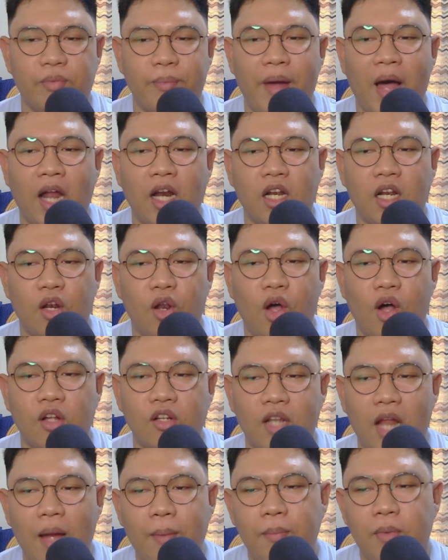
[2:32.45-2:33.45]
month-long
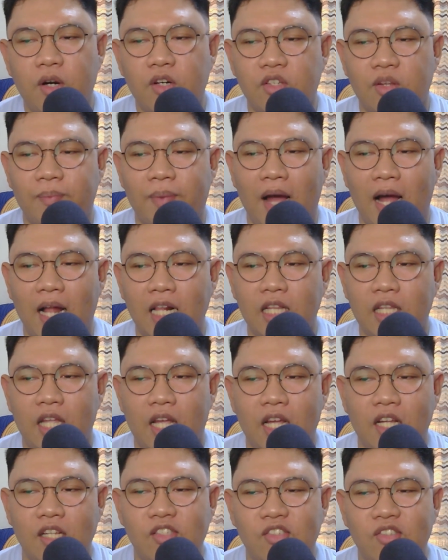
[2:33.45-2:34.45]
numbers of
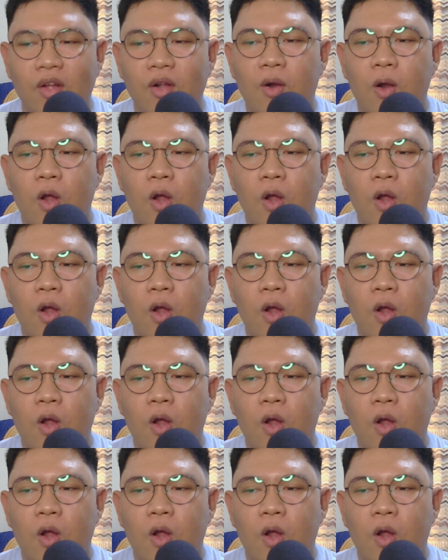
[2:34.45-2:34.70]
holidays,